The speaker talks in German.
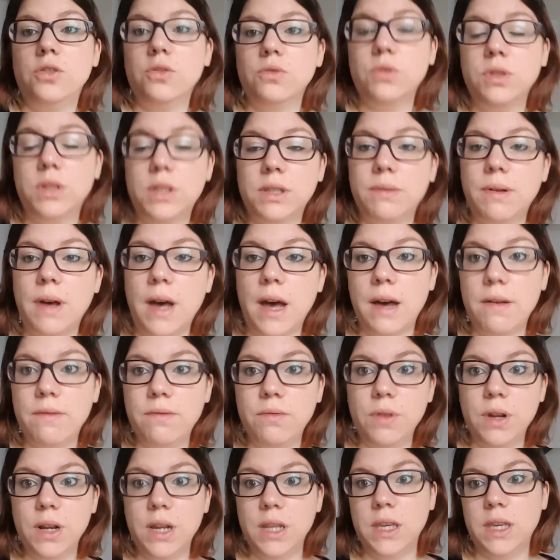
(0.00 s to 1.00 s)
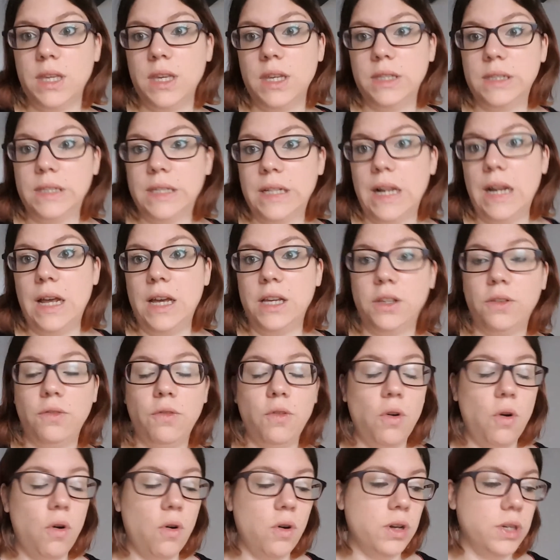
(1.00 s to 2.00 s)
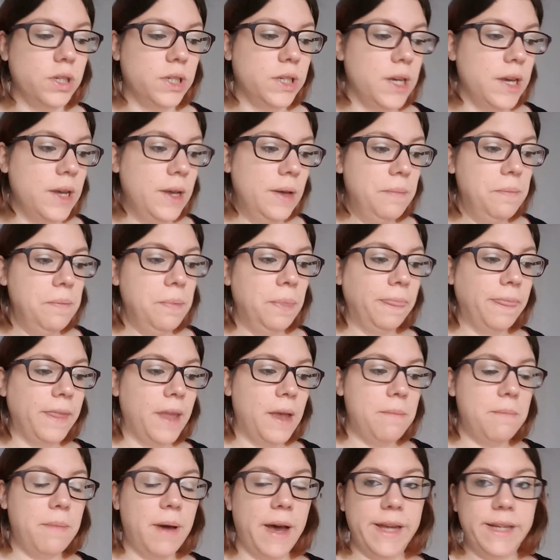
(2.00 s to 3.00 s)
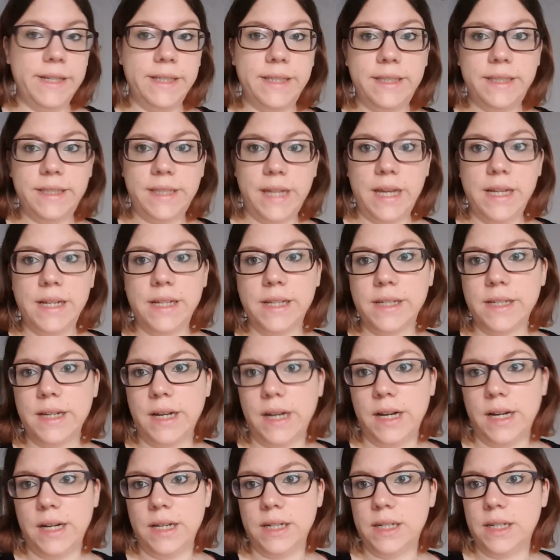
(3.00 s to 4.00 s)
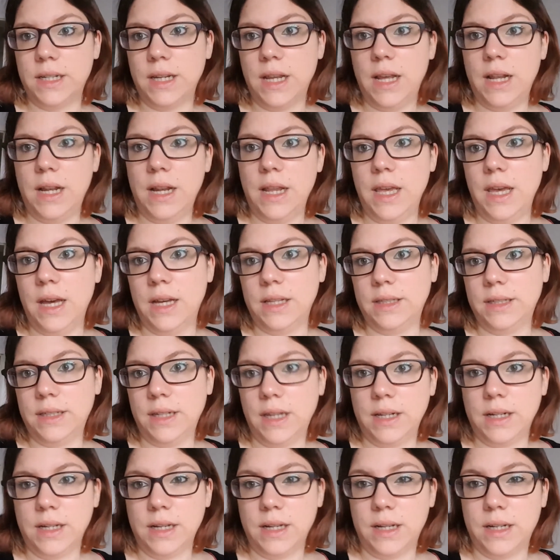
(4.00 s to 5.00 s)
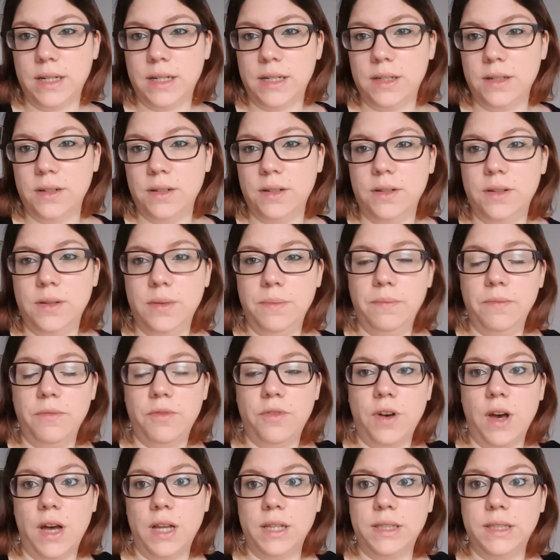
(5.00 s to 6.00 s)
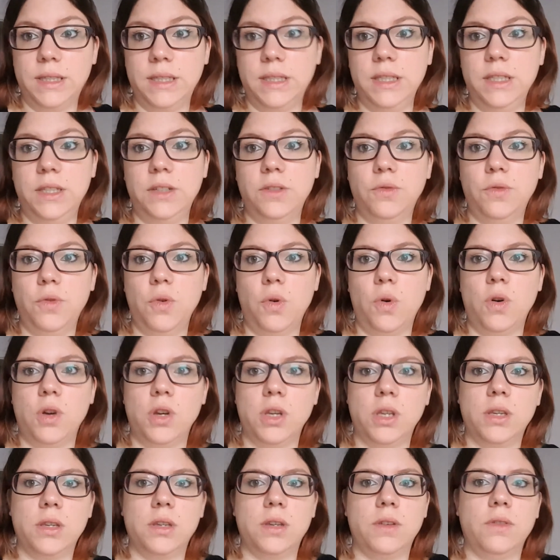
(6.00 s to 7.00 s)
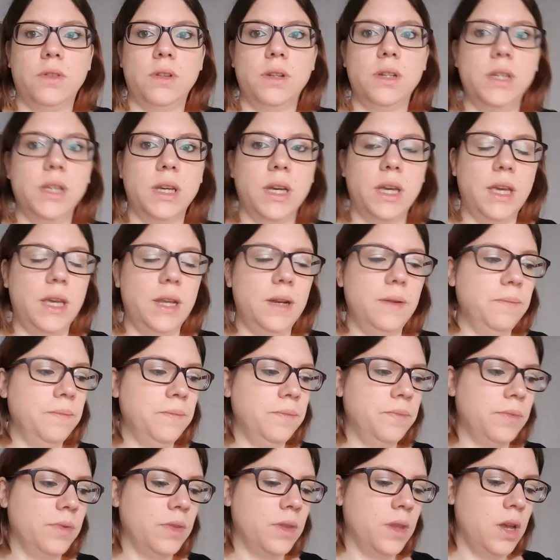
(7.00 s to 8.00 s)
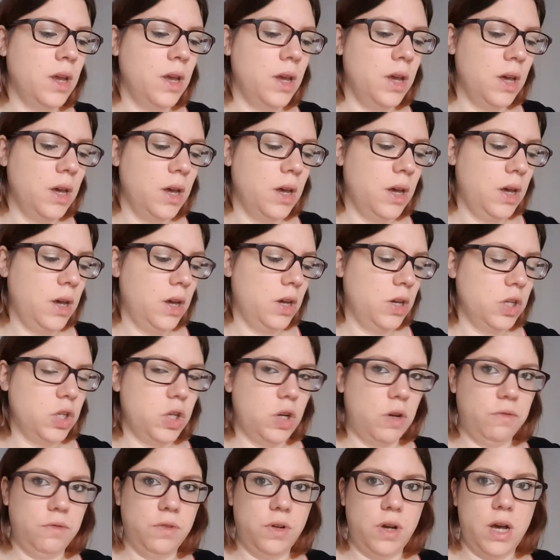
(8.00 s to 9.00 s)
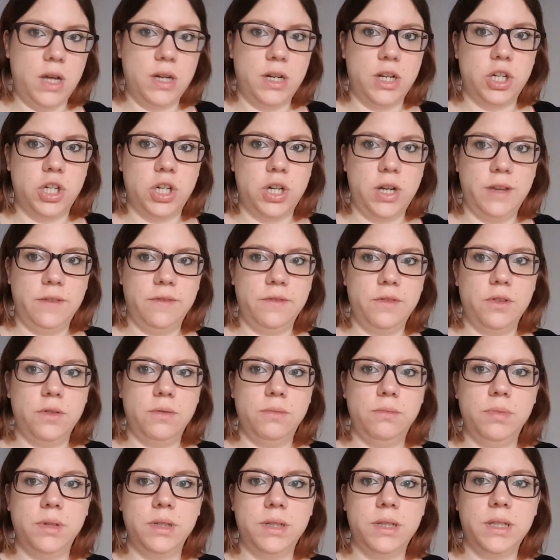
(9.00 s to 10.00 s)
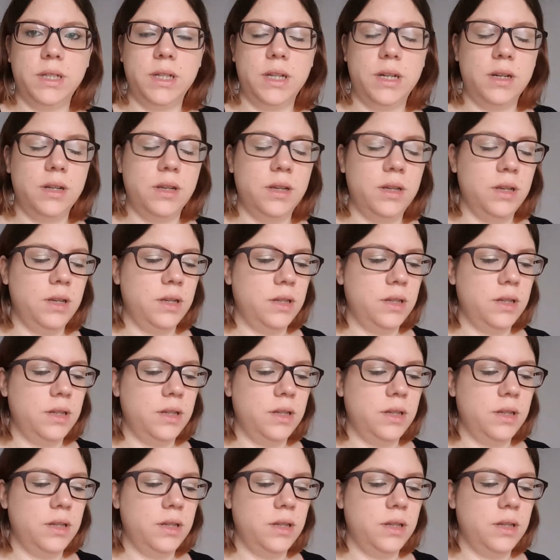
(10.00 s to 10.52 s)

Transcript: Und zwar will ich jetzt gleich für euch mein Zeitguard, LR Zeitguard ähm, Fazit für euch drehen. Ich hoffe, Hanna schläft noch ein bisschen.